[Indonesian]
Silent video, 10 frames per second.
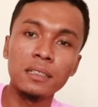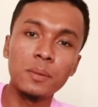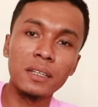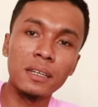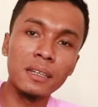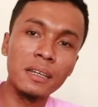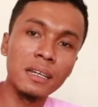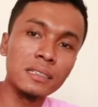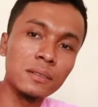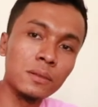seperti ini
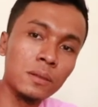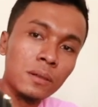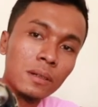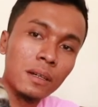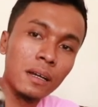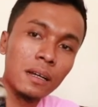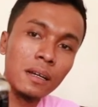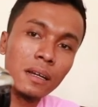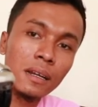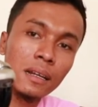guys untuk
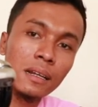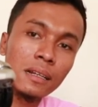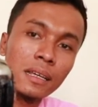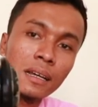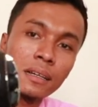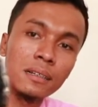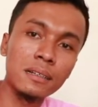reelnya